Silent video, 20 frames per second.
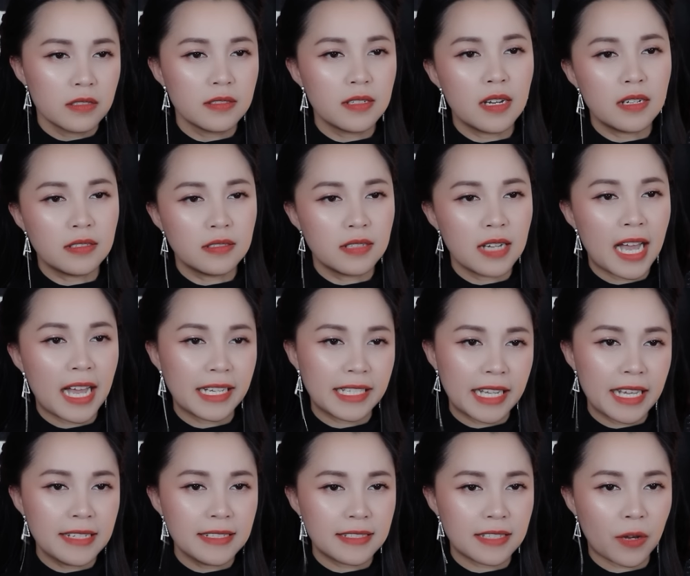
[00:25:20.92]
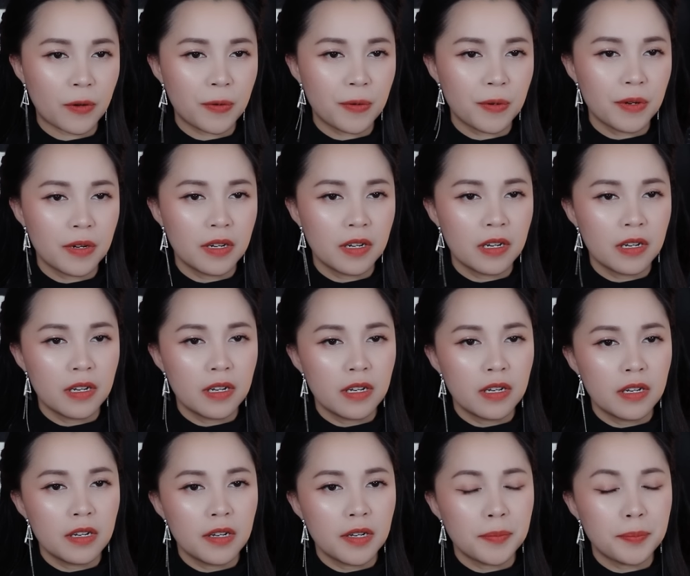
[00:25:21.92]
Gần 2 tiếng sau,
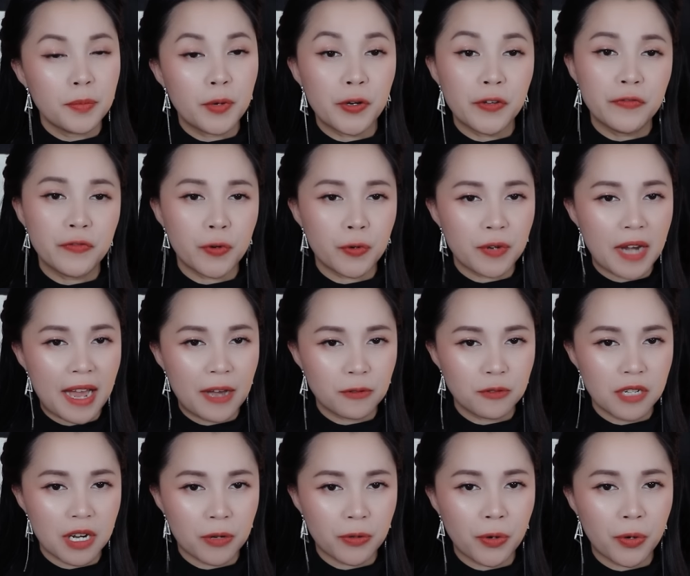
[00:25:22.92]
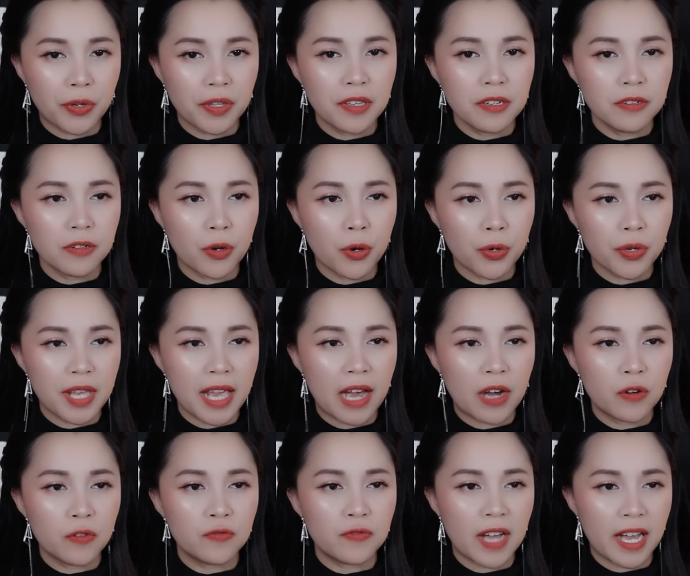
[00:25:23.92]
buổi phụ đạo trao đổi giữa cô
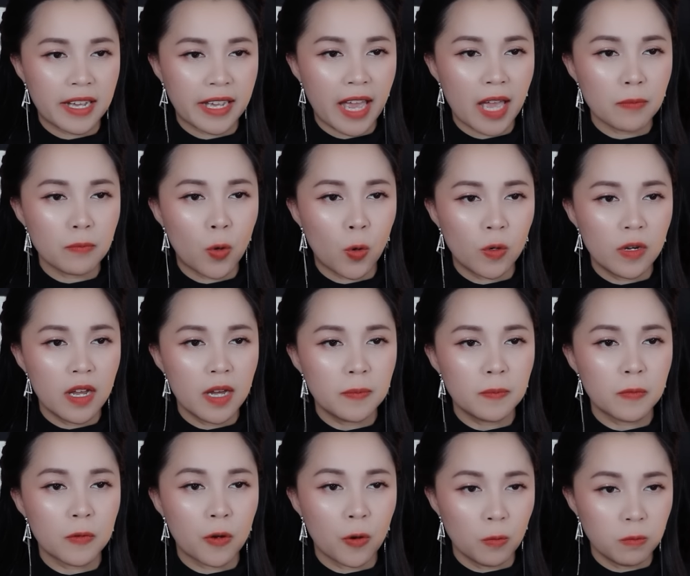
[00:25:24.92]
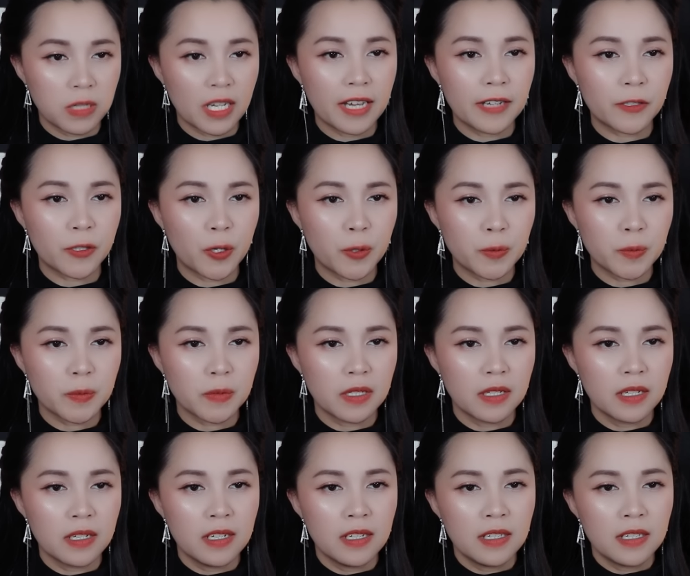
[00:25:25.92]
giáo và cán bộ lớp cũng kết thúc.
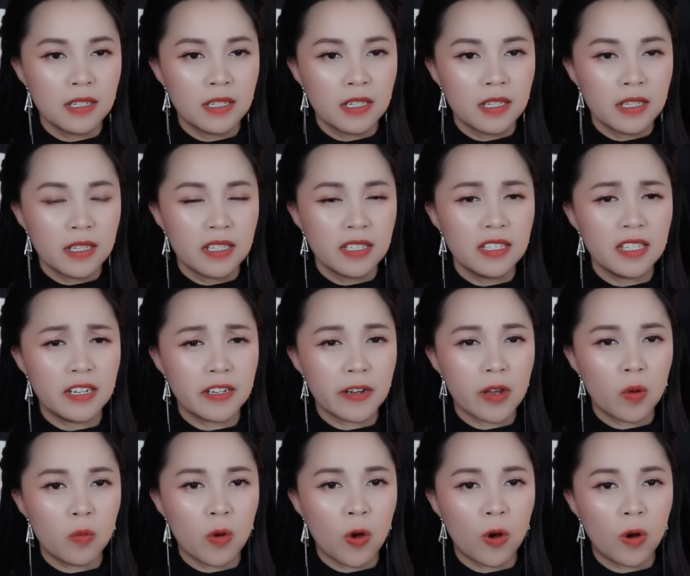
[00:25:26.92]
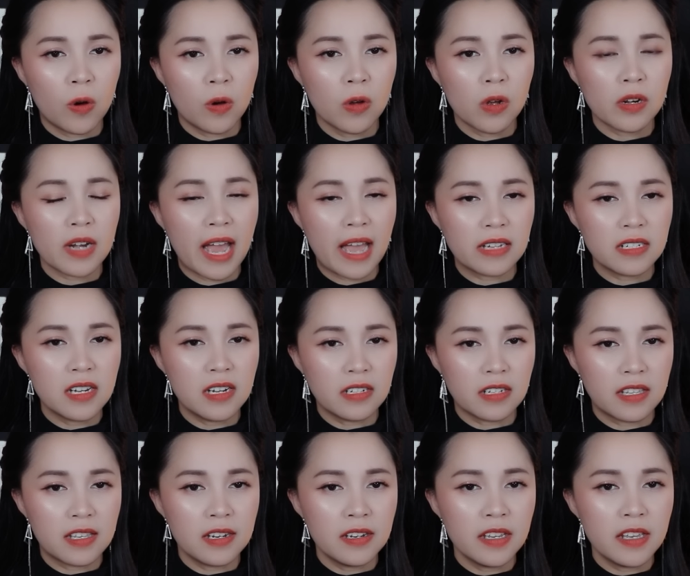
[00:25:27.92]
Nhìn đồng hồ đã gần
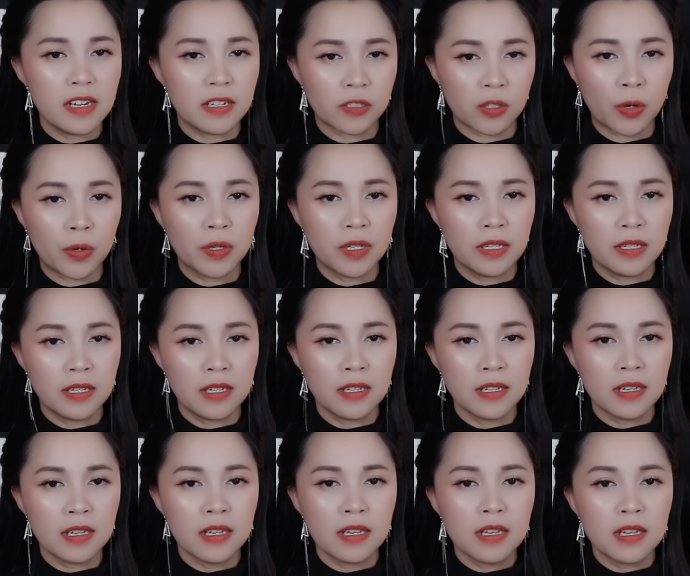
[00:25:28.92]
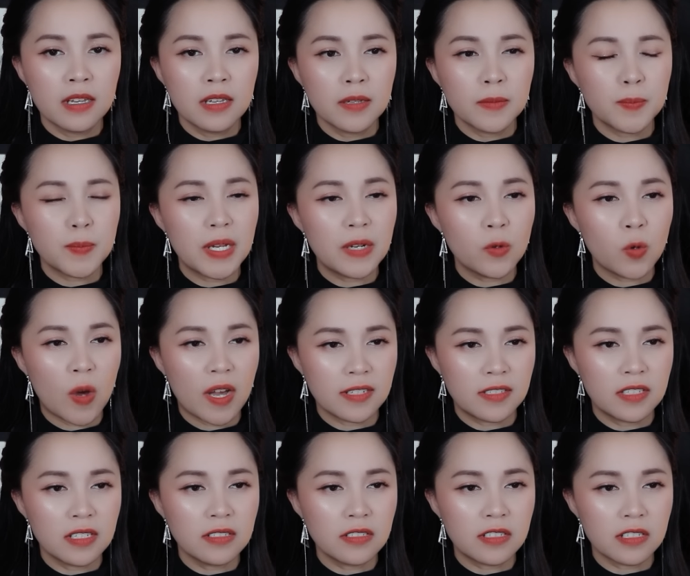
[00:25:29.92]
9 giờ tối. Bên ngoài
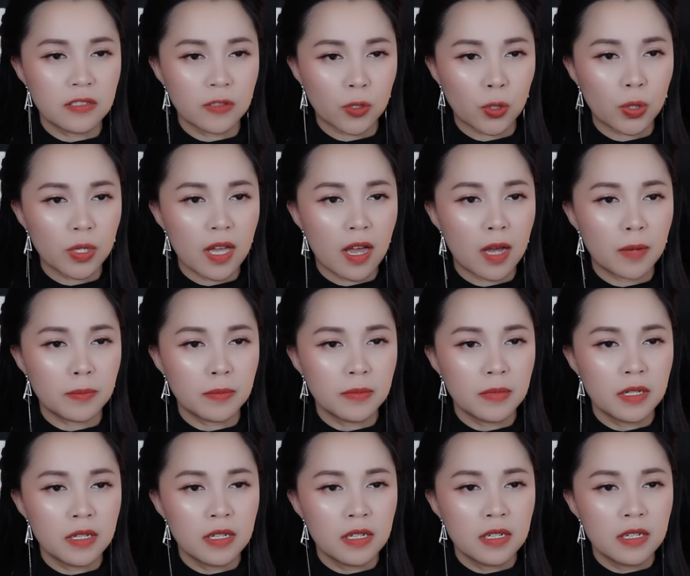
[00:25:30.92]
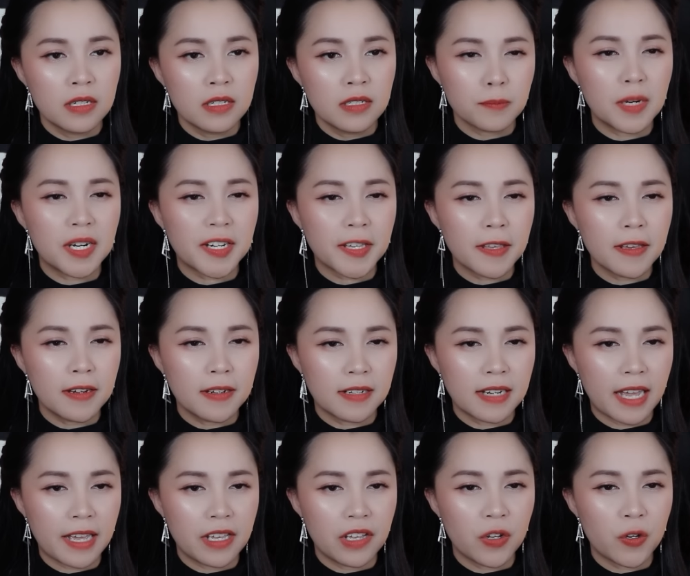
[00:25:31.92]
sân trường tối om, bởi giờ
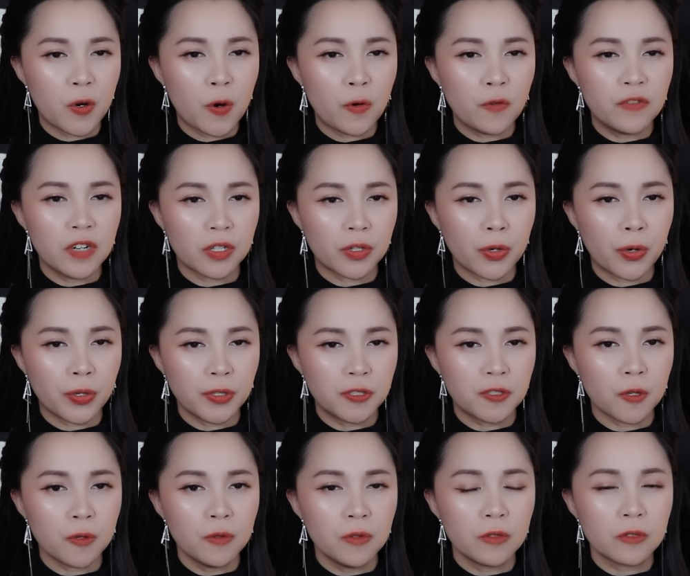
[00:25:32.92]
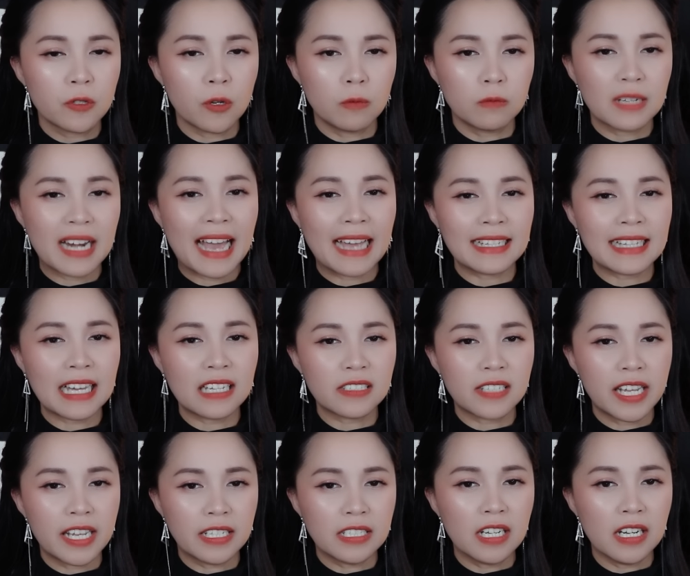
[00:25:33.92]
này khu vực nội trú cũng đã tắt
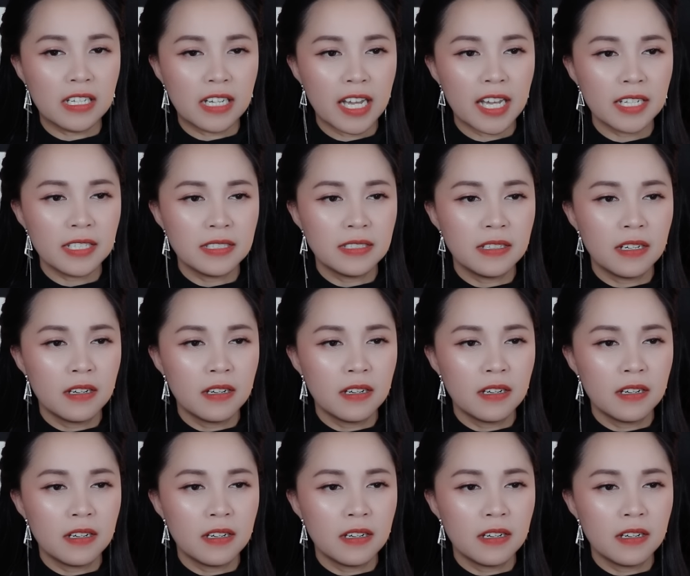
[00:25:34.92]
điện gần hết.